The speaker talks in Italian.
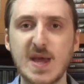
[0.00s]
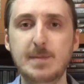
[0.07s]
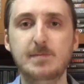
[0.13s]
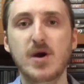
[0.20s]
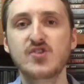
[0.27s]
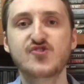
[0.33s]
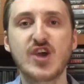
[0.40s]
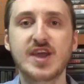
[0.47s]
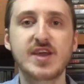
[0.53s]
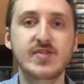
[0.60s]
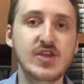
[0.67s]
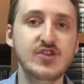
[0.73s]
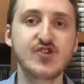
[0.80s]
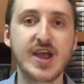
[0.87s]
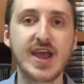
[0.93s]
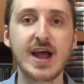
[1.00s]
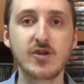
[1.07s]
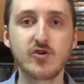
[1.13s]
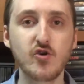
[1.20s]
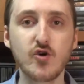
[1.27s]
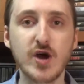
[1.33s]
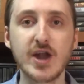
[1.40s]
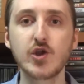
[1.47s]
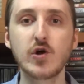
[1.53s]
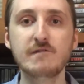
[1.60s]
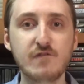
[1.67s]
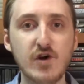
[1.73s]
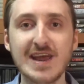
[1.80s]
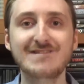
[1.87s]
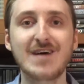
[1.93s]
E poi c'è chi dice che Al Kogan non
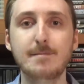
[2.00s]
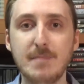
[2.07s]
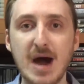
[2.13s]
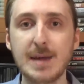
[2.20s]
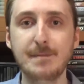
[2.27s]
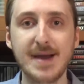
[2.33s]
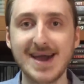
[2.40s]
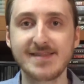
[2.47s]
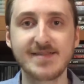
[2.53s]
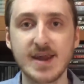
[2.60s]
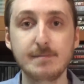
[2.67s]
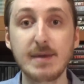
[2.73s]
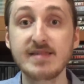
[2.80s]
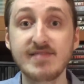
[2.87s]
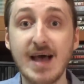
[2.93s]
voleva mai perdere, ma